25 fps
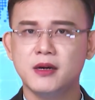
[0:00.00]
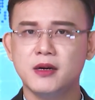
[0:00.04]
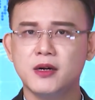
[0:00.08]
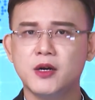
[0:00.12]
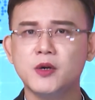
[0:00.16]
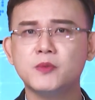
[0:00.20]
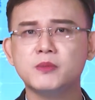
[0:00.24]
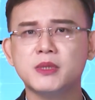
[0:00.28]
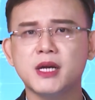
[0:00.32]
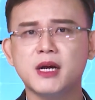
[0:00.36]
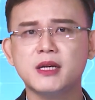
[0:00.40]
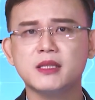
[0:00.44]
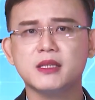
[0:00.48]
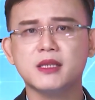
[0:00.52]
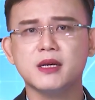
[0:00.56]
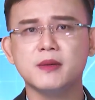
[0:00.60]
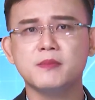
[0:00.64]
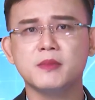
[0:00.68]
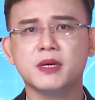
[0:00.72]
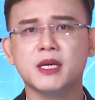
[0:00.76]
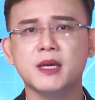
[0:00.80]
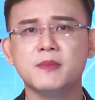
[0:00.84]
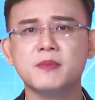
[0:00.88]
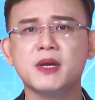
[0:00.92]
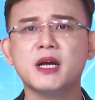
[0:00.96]
Công tác
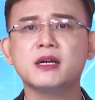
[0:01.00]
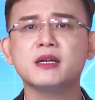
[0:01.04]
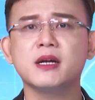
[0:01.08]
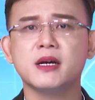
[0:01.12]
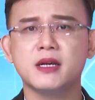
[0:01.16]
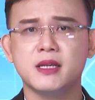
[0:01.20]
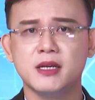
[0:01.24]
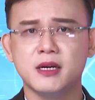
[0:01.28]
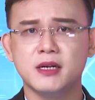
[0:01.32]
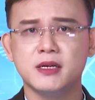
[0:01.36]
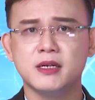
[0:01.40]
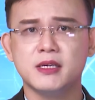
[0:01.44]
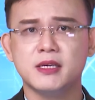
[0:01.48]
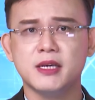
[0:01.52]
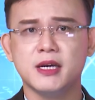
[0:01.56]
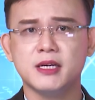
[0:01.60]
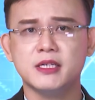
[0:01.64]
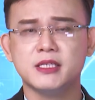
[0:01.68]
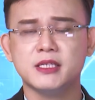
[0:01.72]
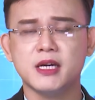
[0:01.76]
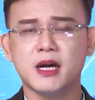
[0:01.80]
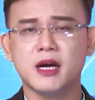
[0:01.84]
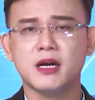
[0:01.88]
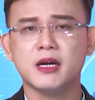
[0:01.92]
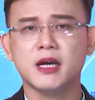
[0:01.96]
tìm kiếm các nạn nhân
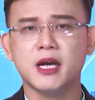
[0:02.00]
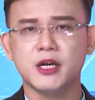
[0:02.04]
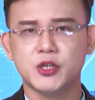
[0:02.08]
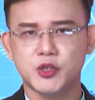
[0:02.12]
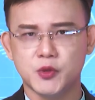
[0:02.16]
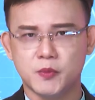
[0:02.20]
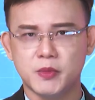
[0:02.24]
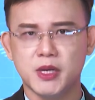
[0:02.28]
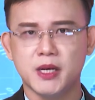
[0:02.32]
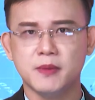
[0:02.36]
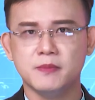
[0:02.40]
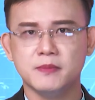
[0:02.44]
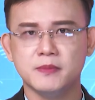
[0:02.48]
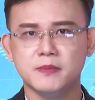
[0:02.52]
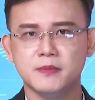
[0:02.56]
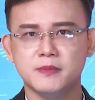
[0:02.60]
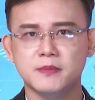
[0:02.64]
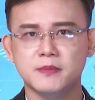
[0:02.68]
diễn ra ngay trong đêm.